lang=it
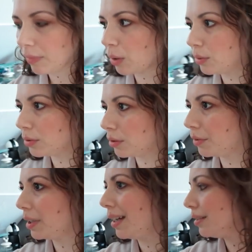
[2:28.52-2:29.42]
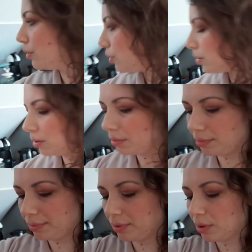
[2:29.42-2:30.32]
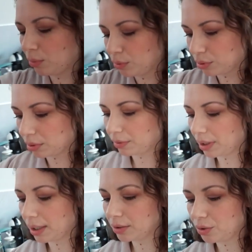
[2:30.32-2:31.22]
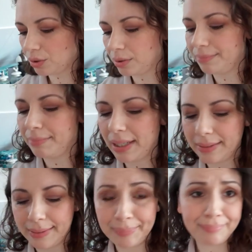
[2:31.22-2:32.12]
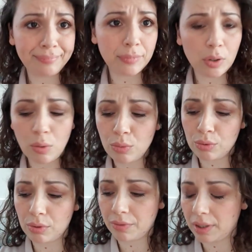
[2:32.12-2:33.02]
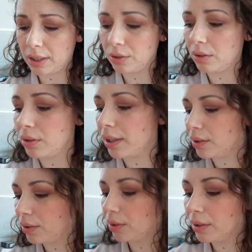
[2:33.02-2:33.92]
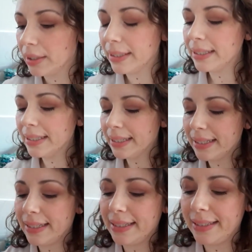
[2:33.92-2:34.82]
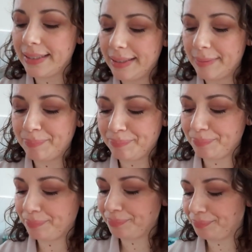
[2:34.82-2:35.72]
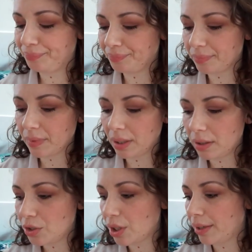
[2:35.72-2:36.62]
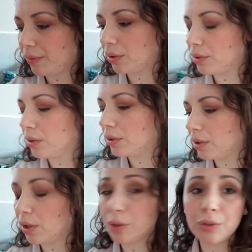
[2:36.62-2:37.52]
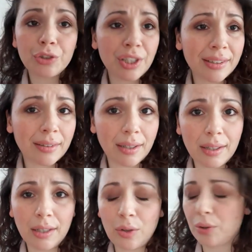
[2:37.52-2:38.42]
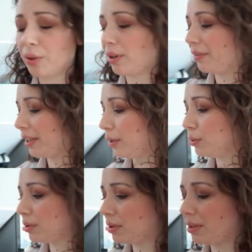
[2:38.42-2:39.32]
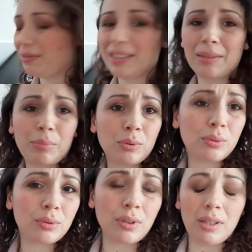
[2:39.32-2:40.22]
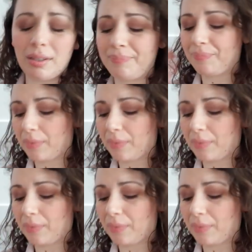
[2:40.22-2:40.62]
uno strofinaccio? Non ho uno strofinaccio? Bene, non ho uno strofinaccio. No, eccolo. E, ehm, dicevo, non, non c'entra il coronavirus. Nel frattempo ho tutto il